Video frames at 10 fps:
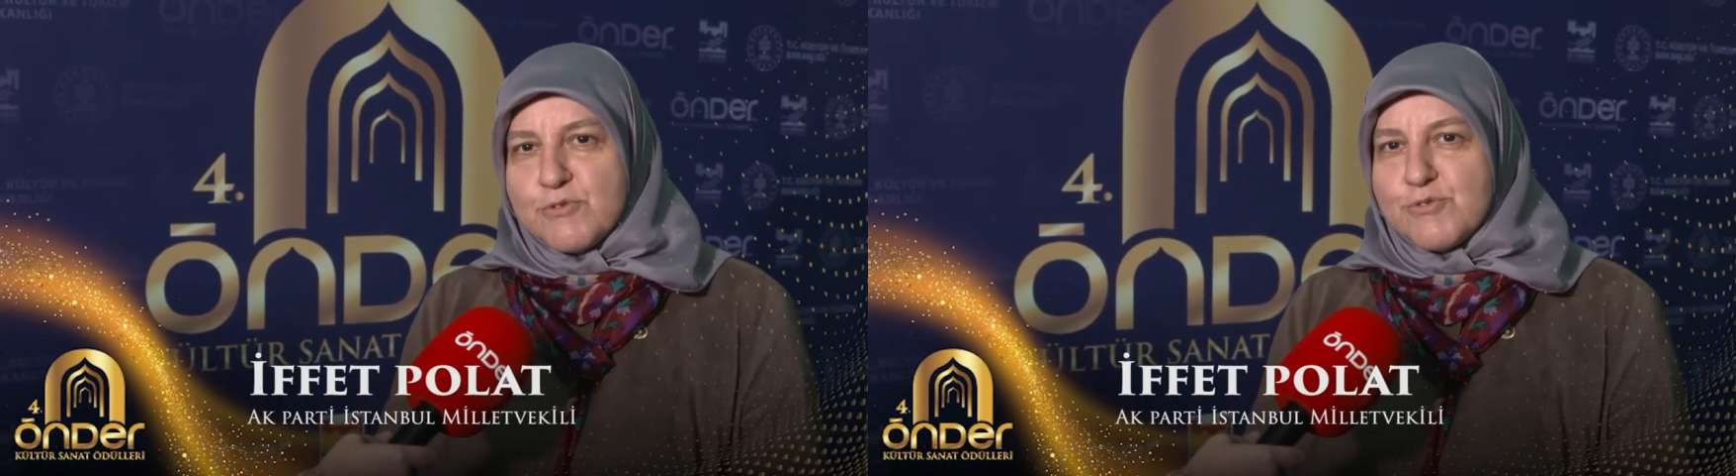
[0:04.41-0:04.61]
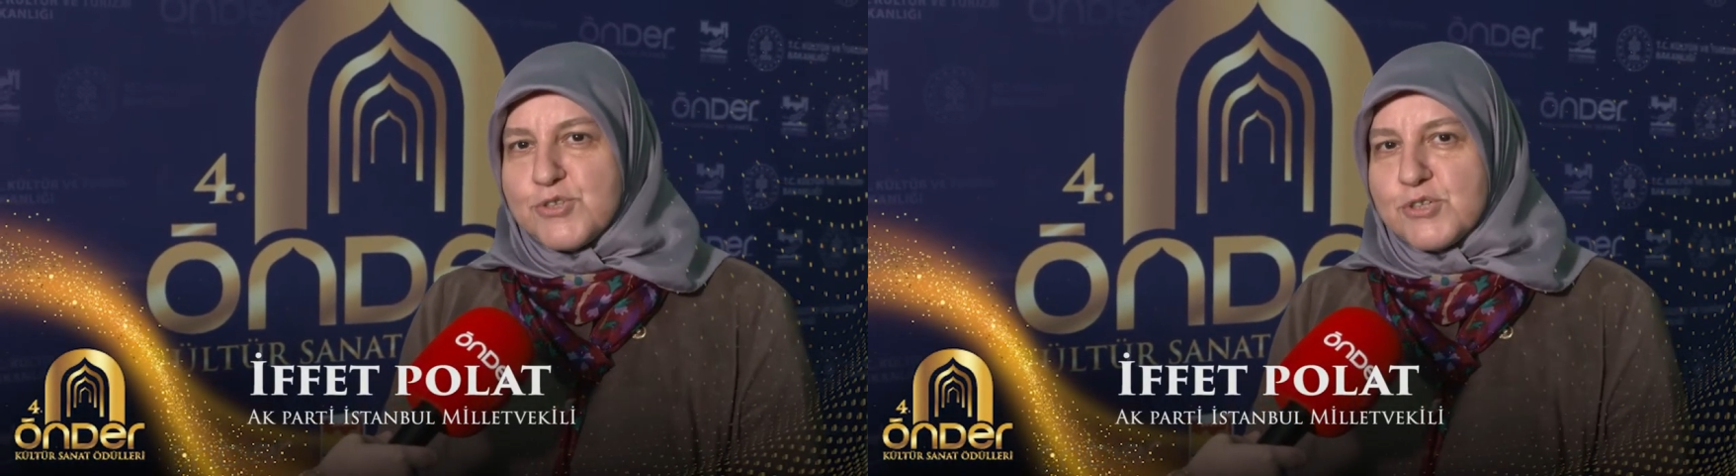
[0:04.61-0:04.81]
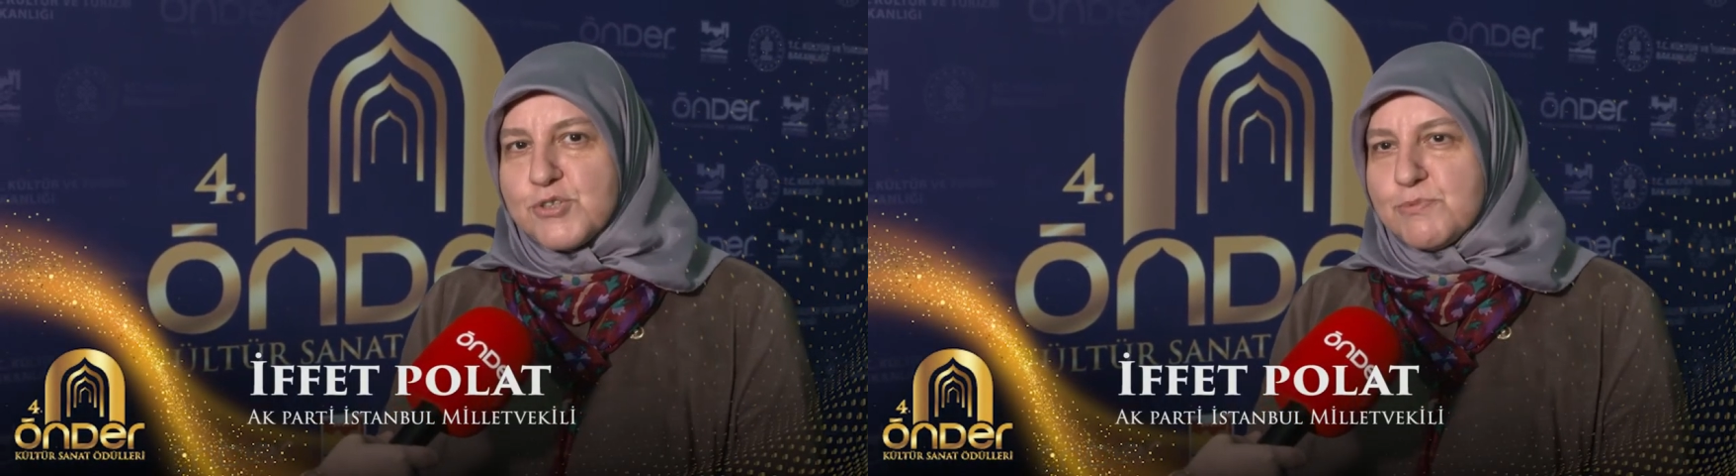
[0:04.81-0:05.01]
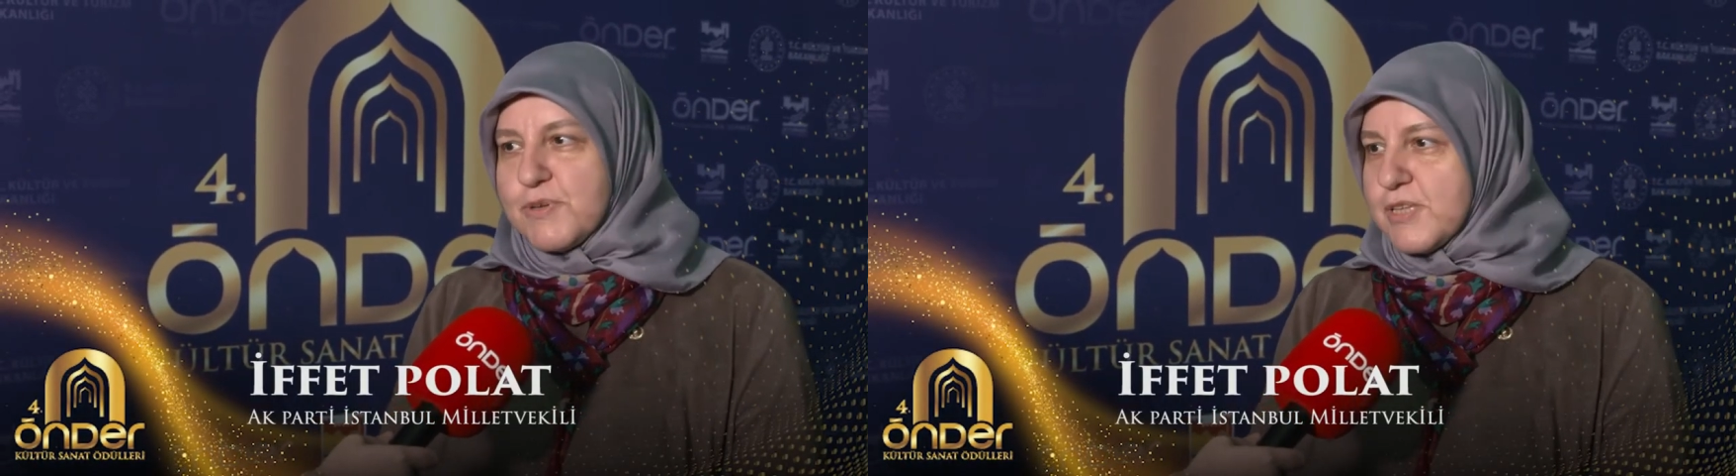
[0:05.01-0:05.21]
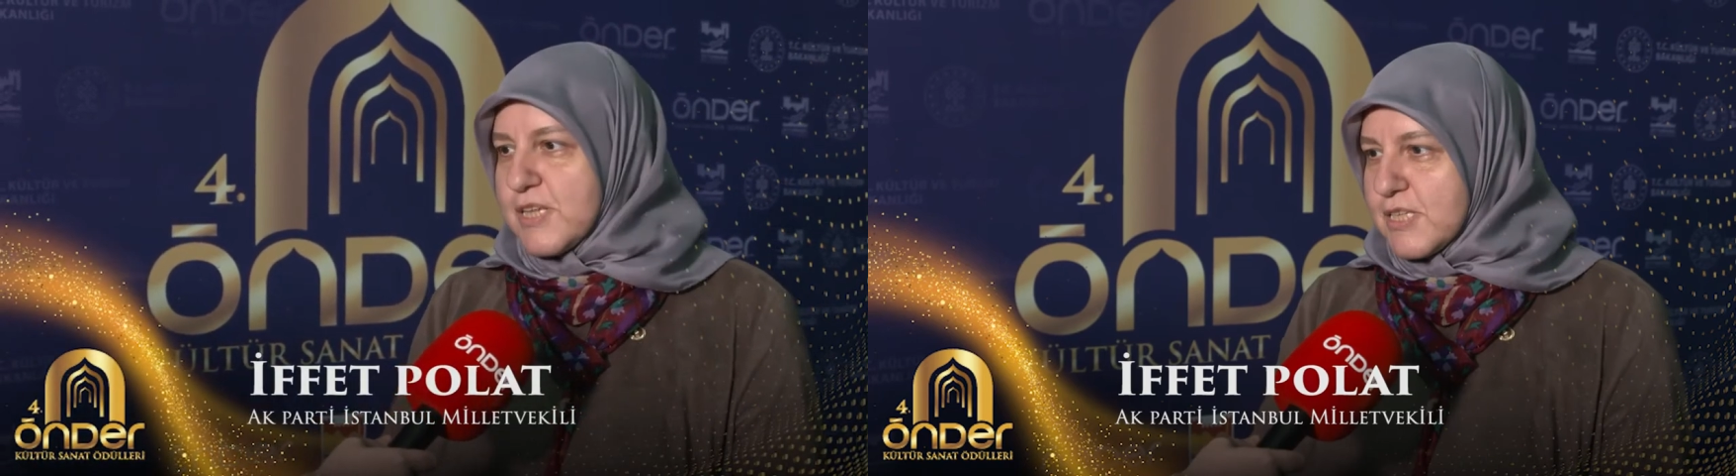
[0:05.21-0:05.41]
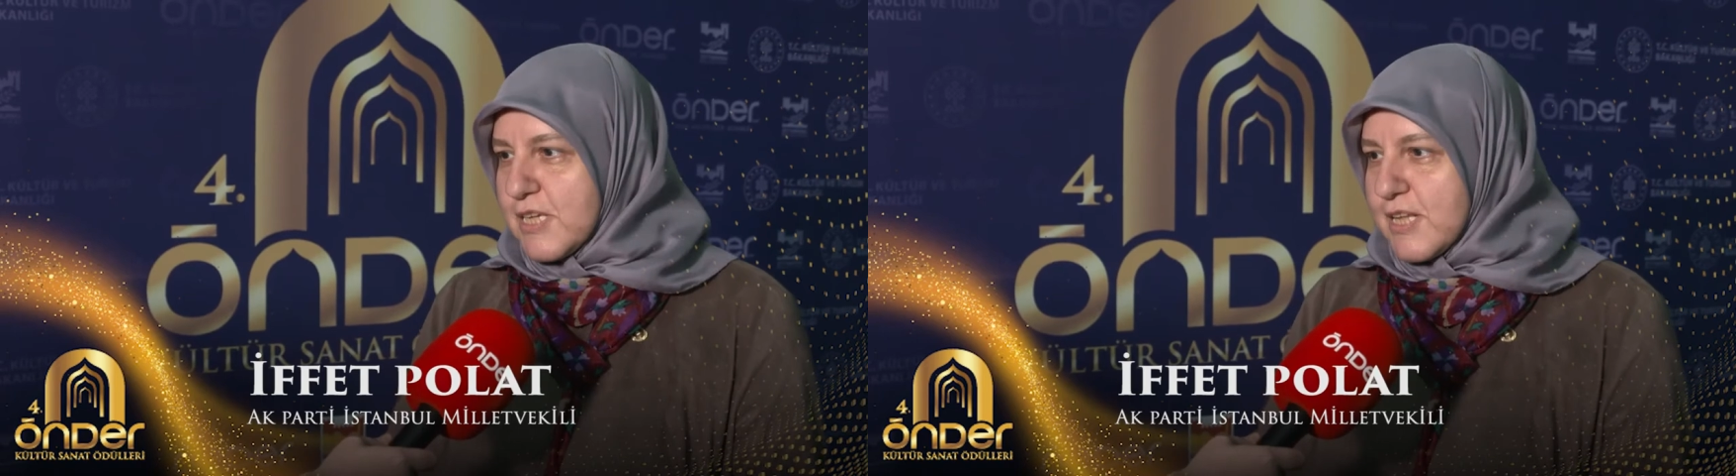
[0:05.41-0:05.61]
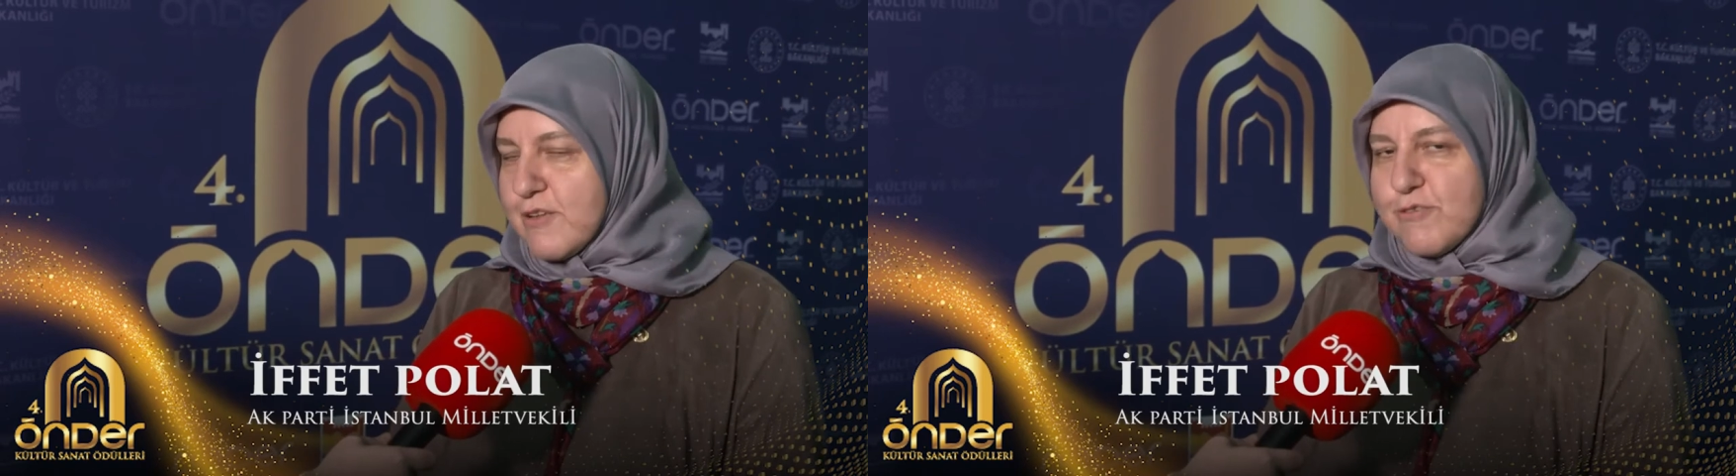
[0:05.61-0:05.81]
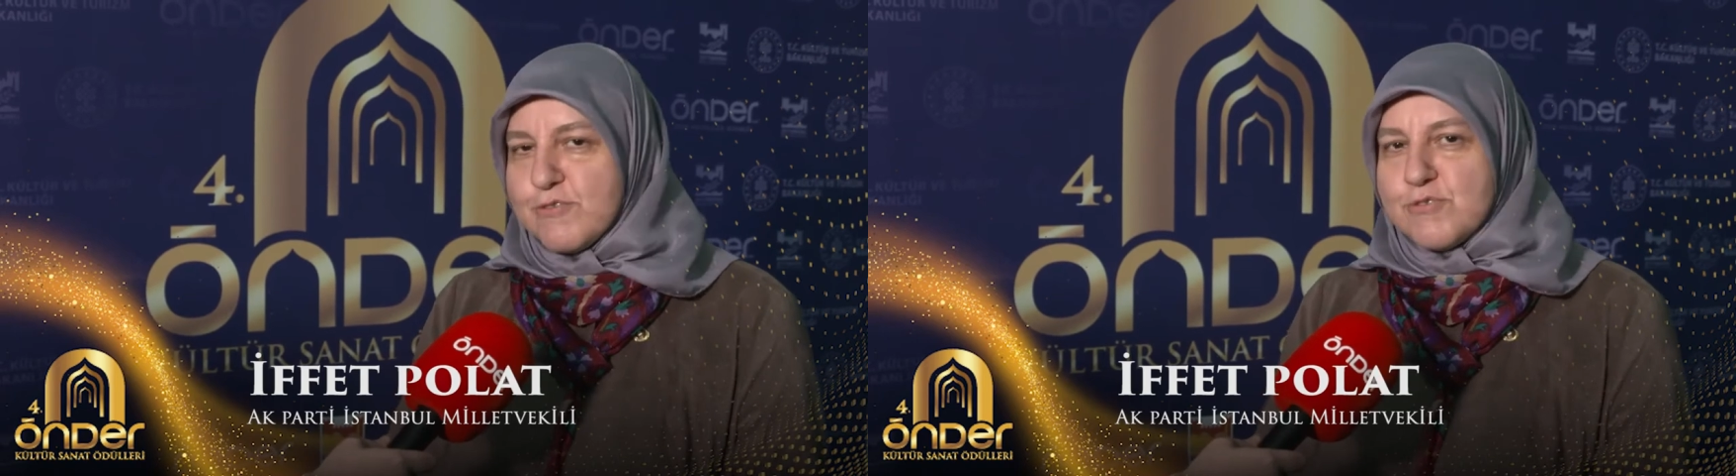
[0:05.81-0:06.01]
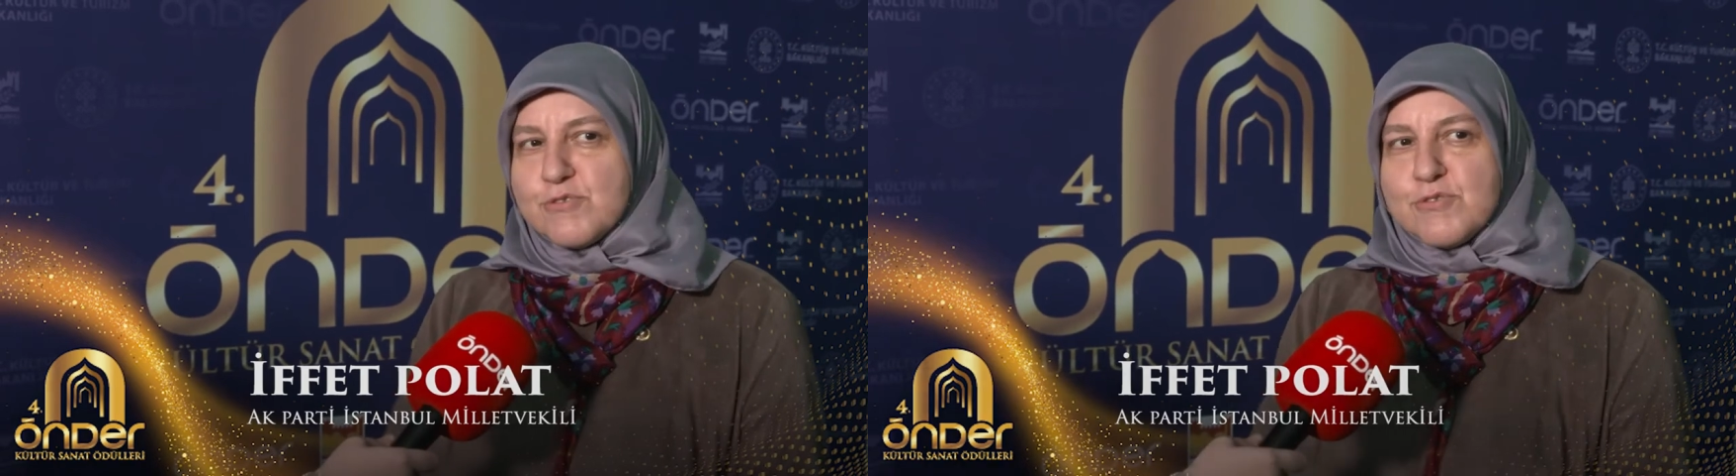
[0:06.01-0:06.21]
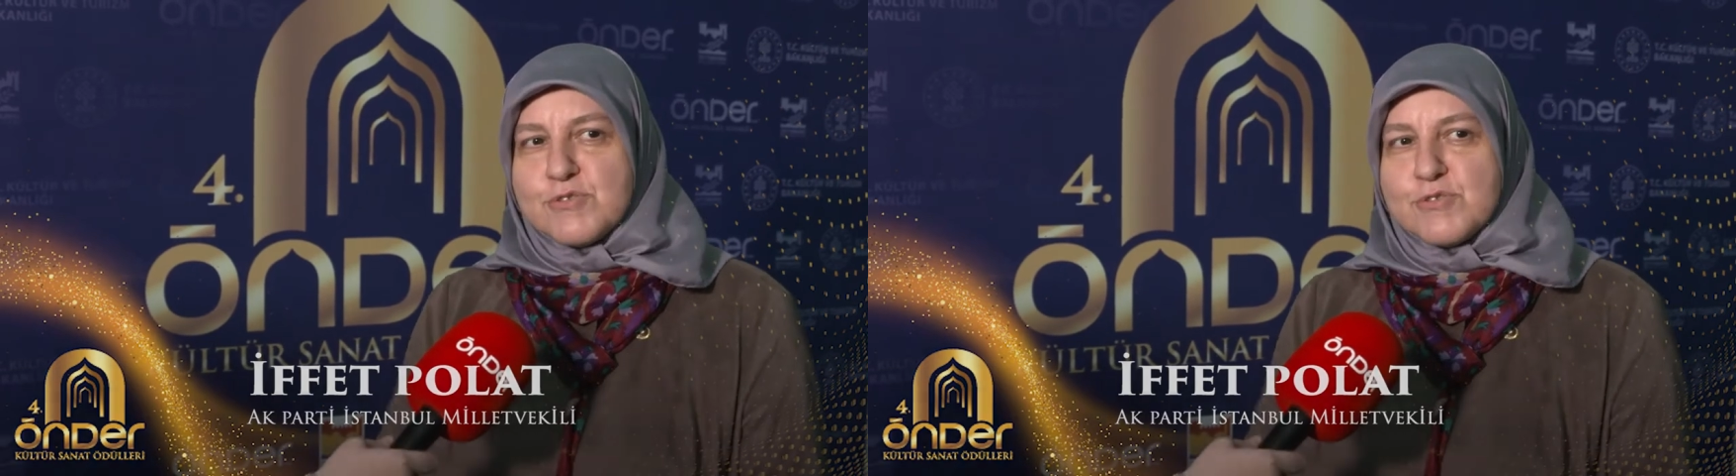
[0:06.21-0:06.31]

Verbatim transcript: türlü çalışmayı destekliyoruz.